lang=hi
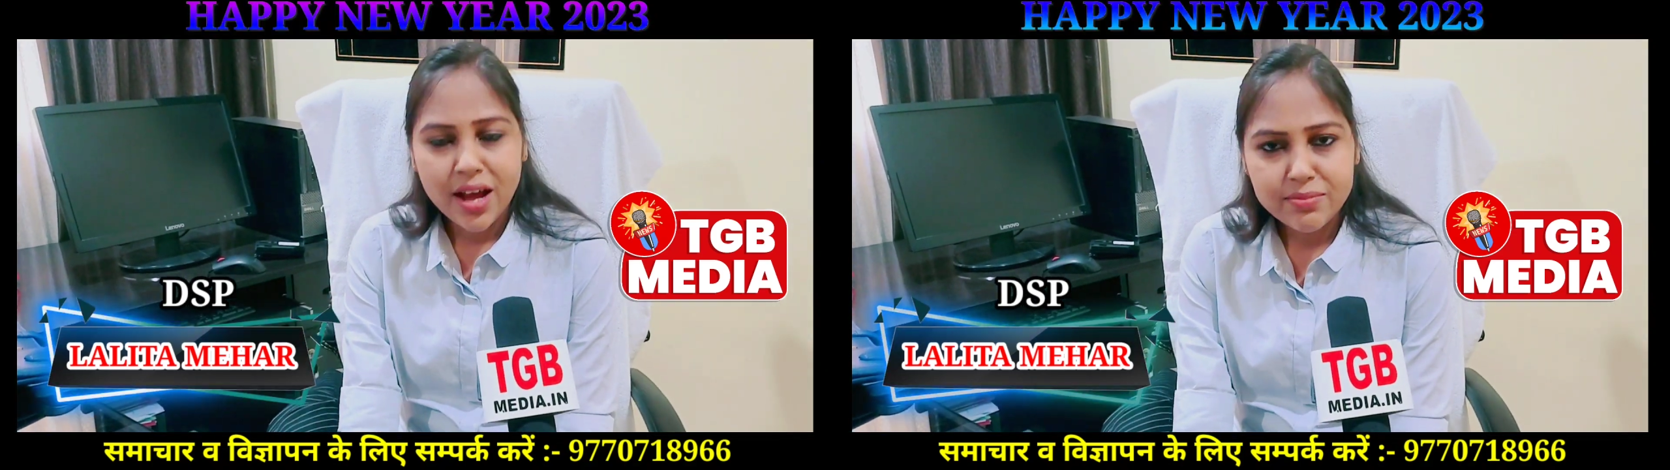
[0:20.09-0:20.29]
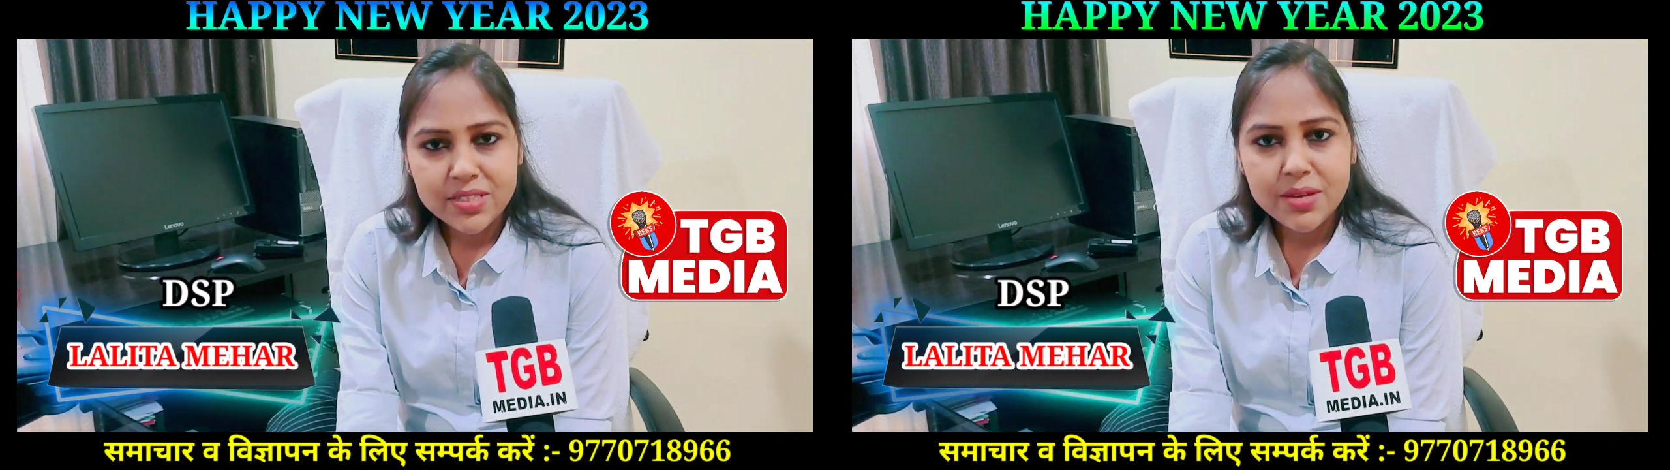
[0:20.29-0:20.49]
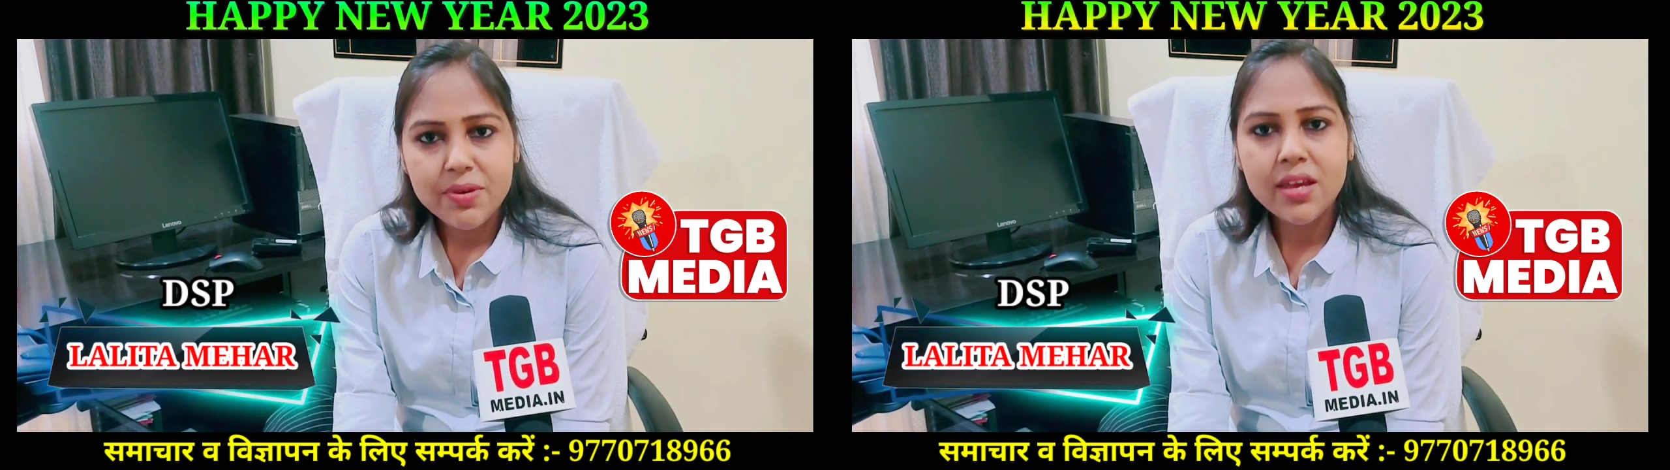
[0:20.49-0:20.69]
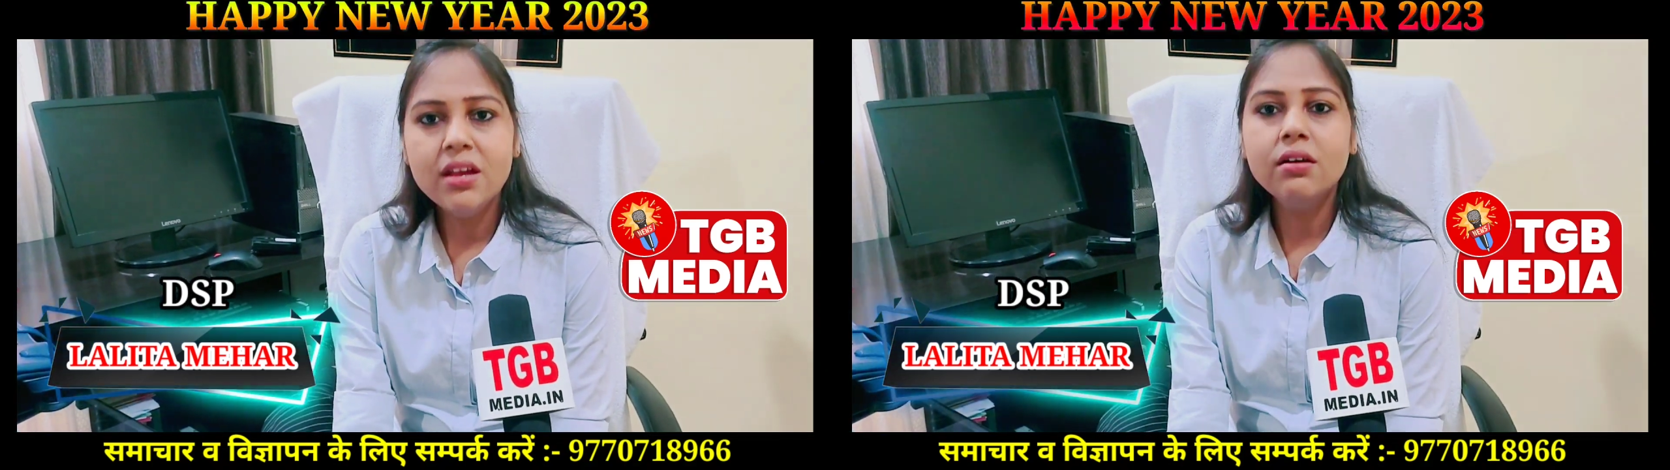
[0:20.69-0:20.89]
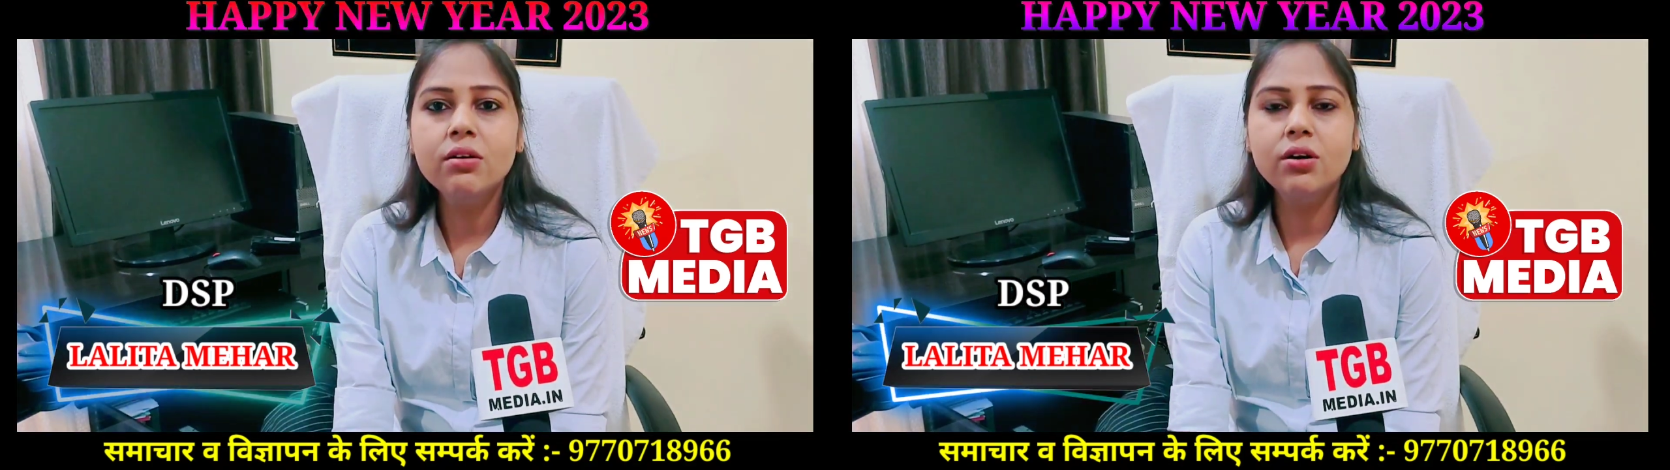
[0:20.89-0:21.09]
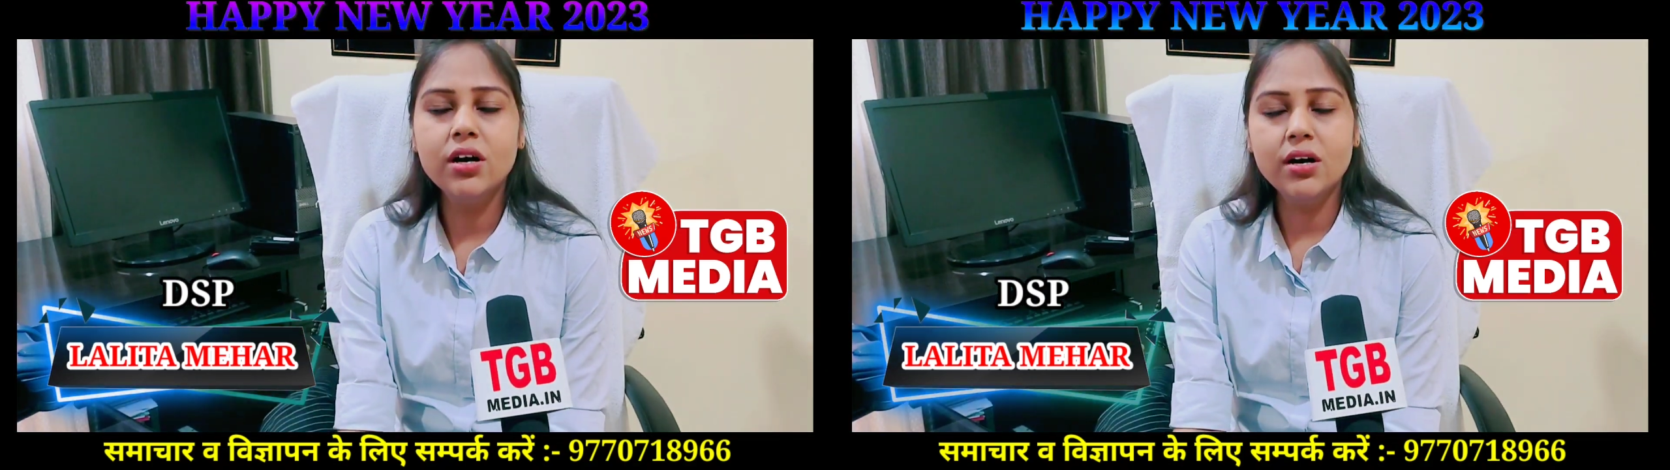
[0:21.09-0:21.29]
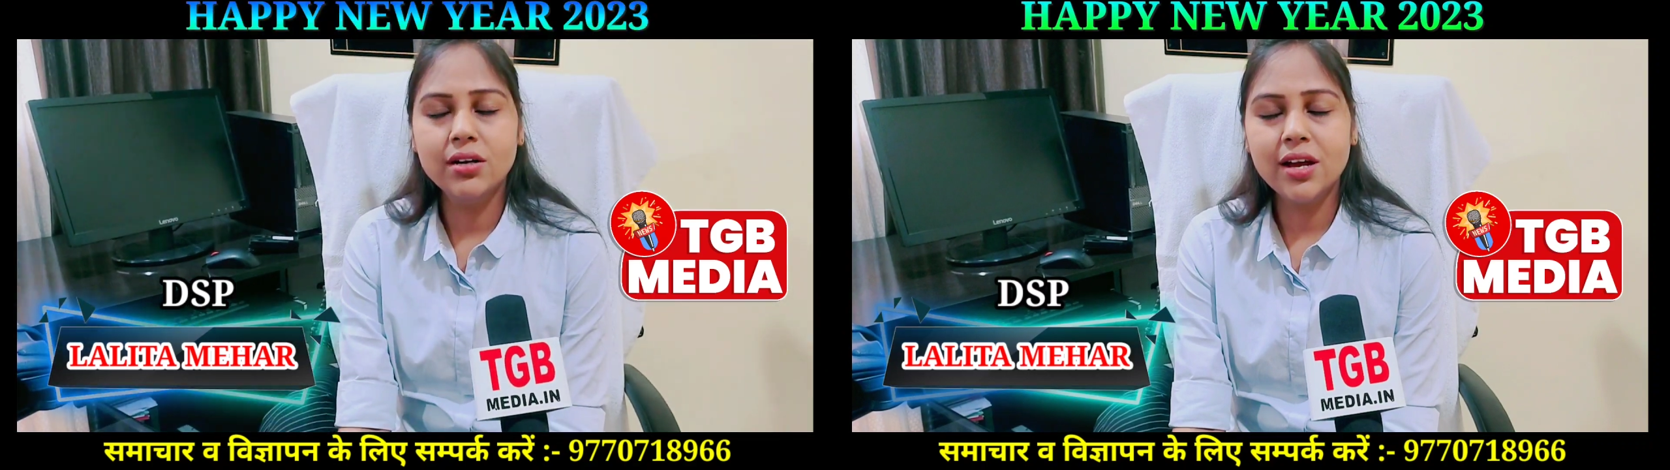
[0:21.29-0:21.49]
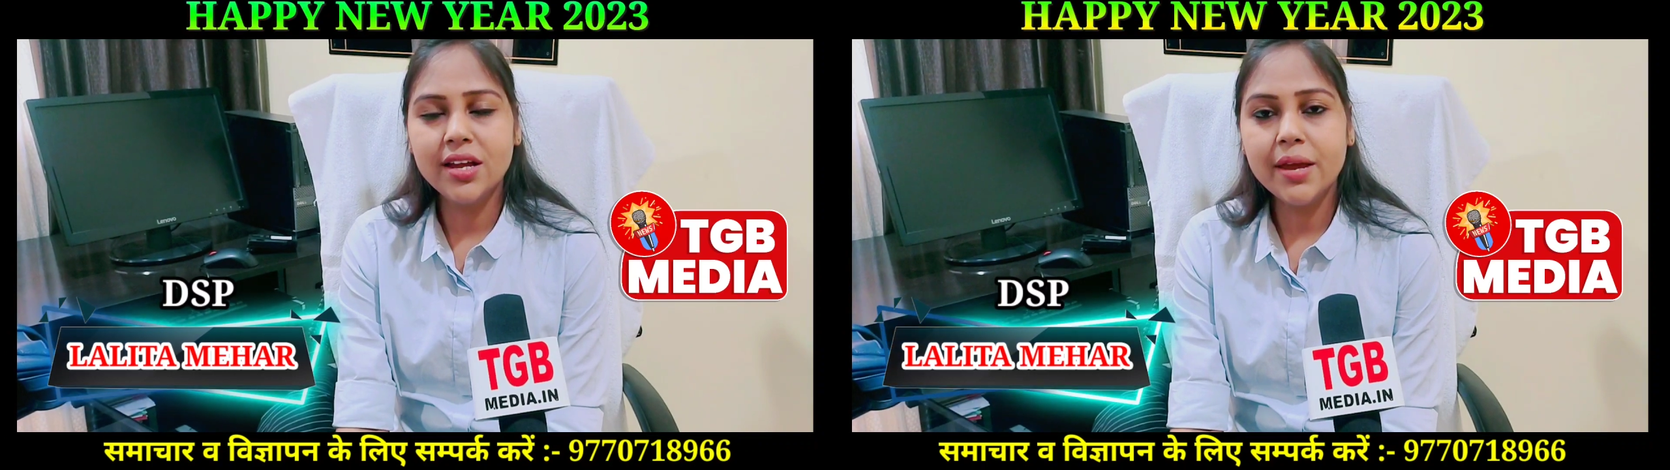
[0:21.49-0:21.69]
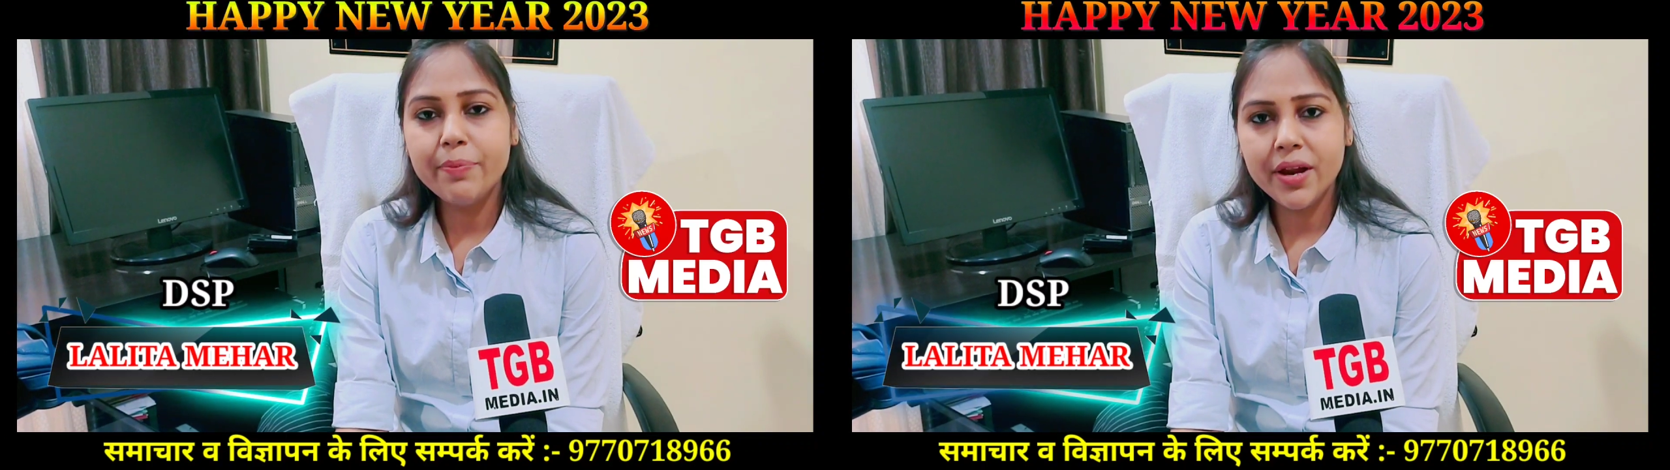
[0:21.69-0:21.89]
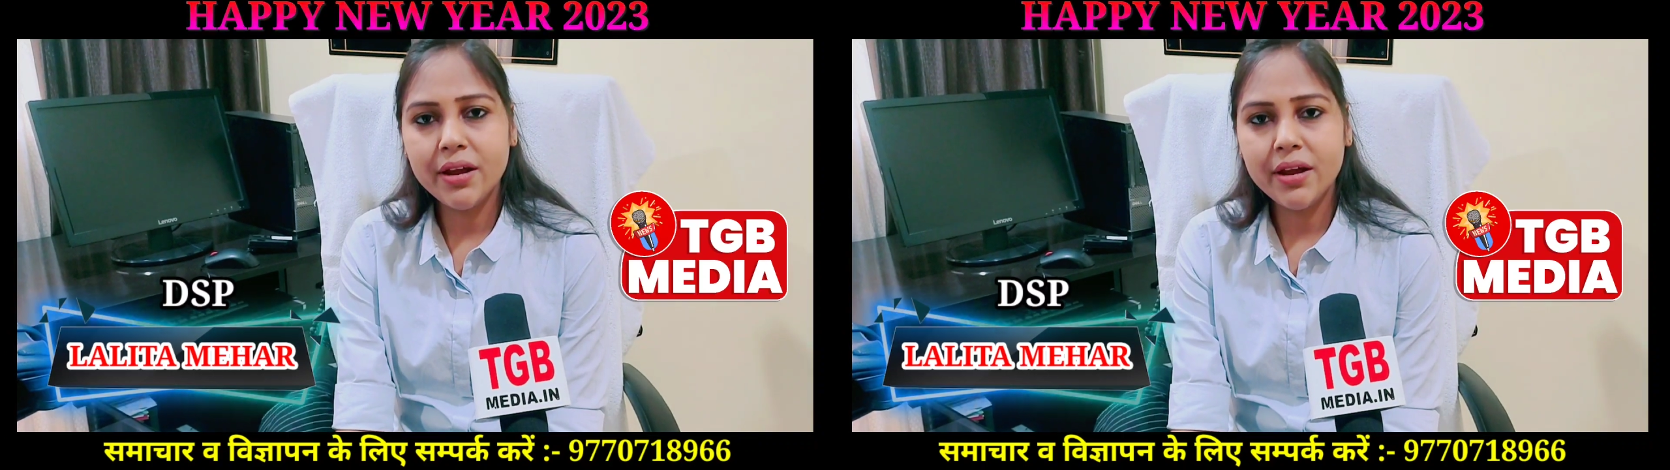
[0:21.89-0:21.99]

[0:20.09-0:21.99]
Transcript: हम सभी का ये